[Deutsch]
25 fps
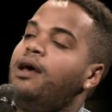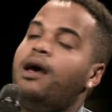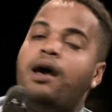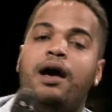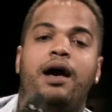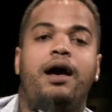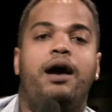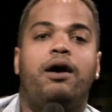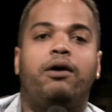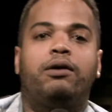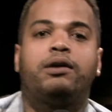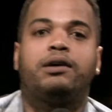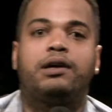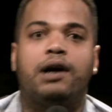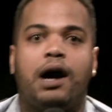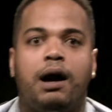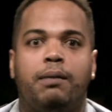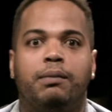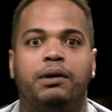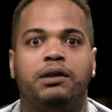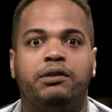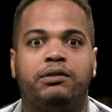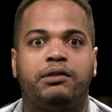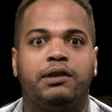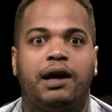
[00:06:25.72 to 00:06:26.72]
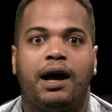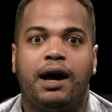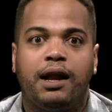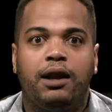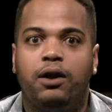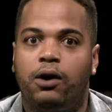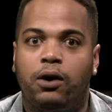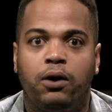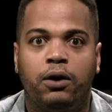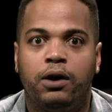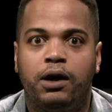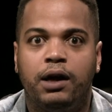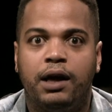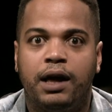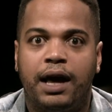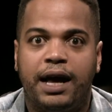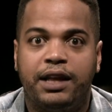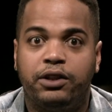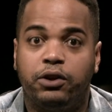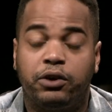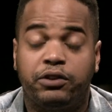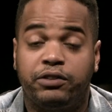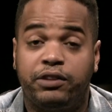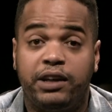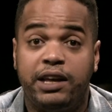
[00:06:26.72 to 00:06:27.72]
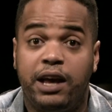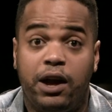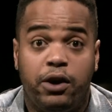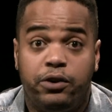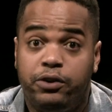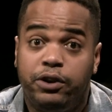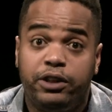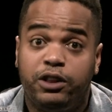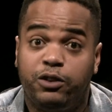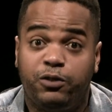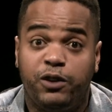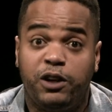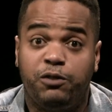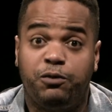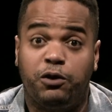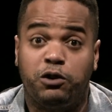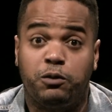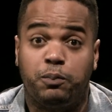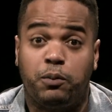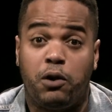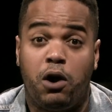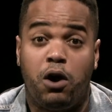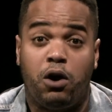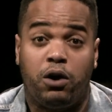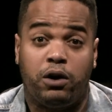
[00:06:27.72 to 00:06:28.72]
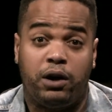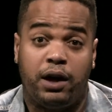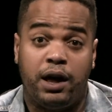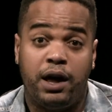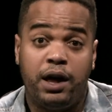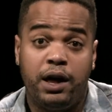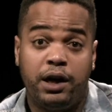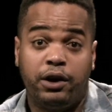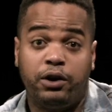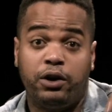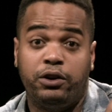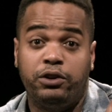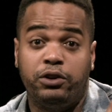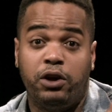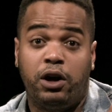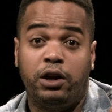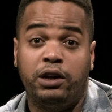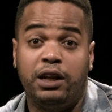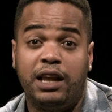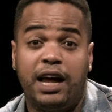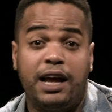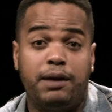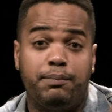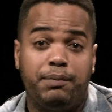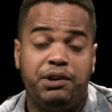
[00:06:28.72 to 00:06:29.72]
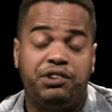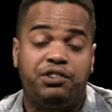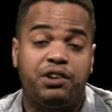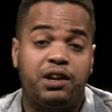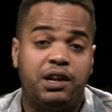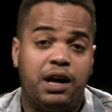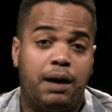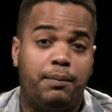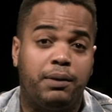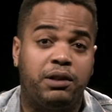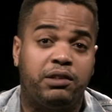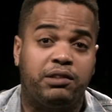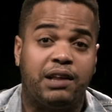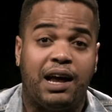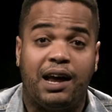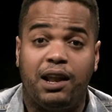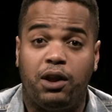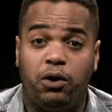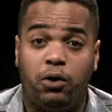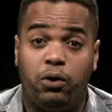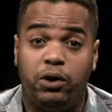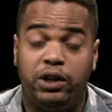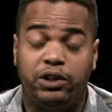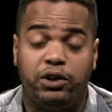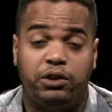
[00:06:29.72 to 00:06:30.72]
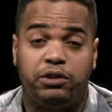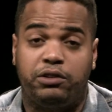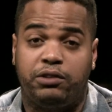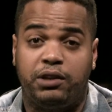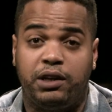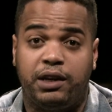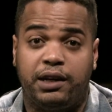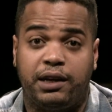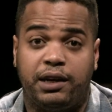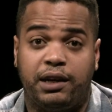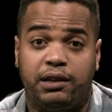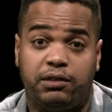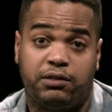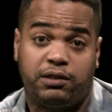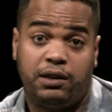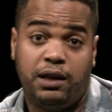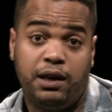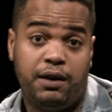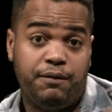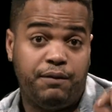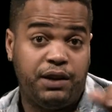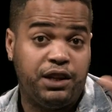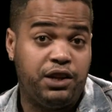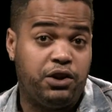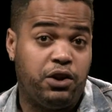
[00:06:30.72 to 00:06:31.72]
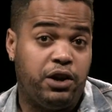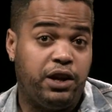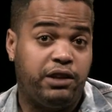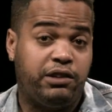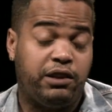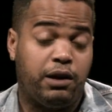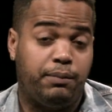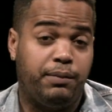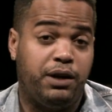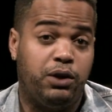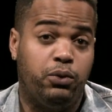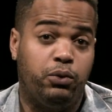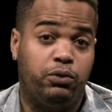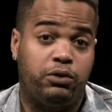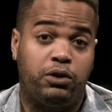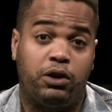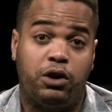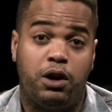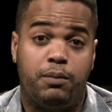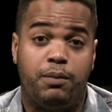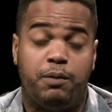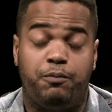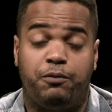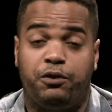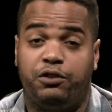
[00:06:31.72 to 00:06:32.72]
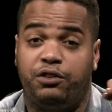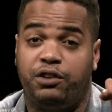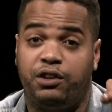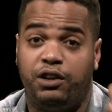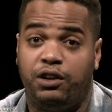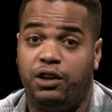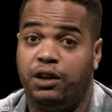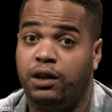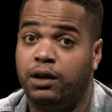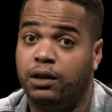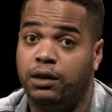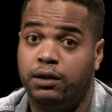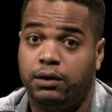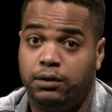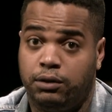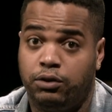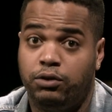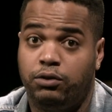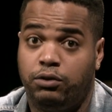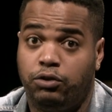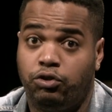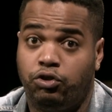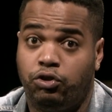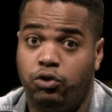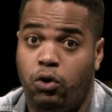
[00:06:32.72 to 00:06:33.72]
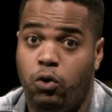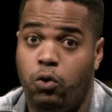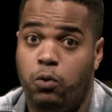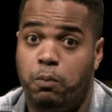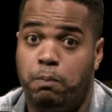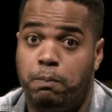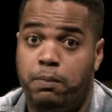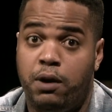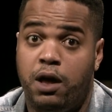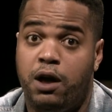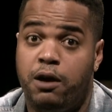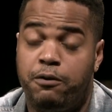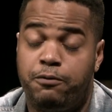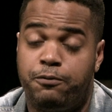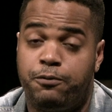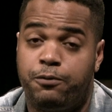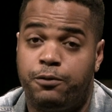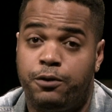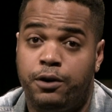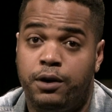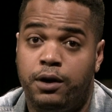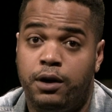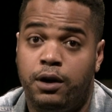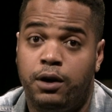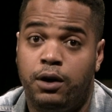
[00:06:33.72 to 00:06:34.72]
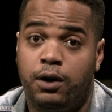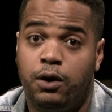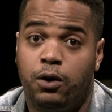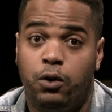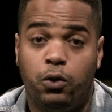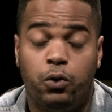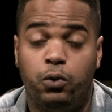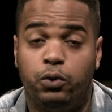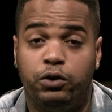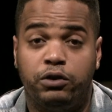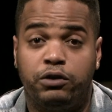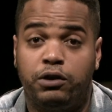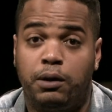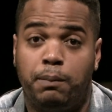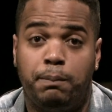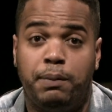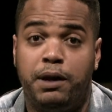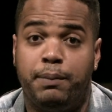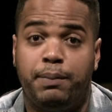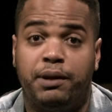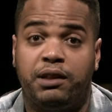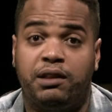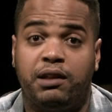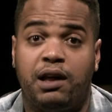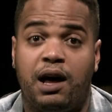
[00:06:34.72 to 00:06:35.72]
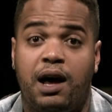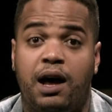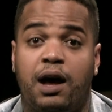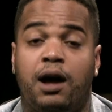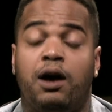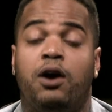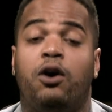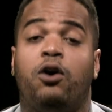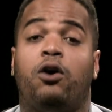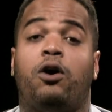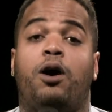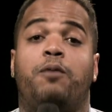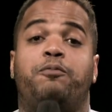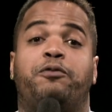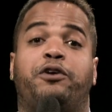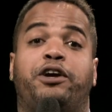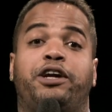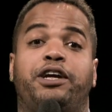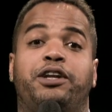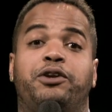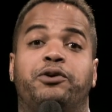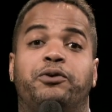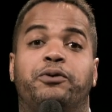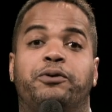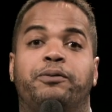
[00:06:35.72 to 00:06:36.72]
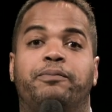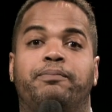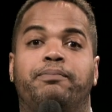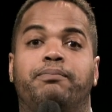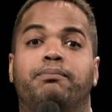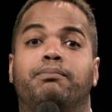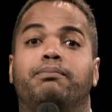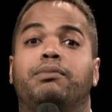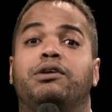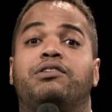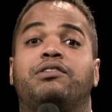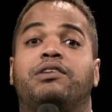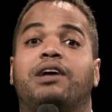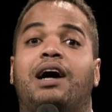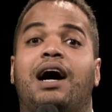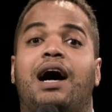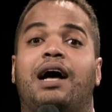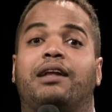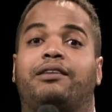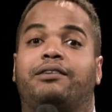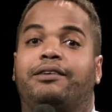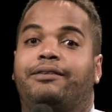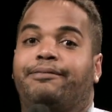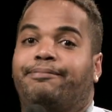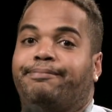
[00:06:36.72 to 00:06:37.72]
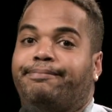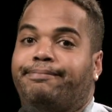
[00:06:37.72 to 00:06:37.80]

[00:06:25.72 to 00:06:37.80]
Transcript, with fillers: Herr Gamentaler. Habt ihr gesehen, auch nicht viel versprochen. Geht online, Michel Gamentaler, holt euch Tickets, wenn die neuen Termine rauskommen für seine Show Bluff. Und bleibt dran, Kopfkino. Bis gerade.